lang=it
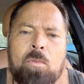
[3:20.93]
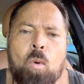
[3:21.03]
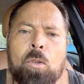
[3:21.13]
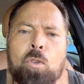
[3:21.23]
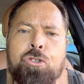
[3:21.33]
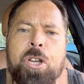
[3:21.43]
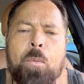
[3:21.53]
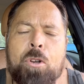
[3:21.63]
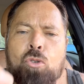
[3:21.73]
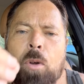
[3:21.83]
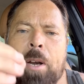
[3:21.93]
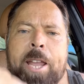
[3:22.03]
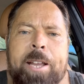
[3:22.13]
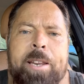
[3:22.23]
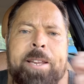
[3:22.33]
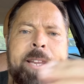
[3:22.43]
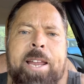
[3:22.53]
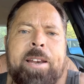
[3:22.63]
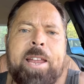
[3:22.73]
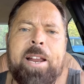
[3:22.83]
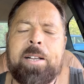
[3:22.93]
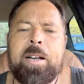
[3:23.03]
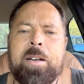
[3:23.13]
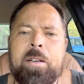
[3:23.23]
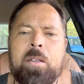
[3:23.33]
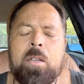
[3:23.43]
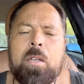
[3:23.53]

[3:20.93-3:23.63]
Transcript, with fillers: quando c'è questo Allegri, Agnelli e Elkan.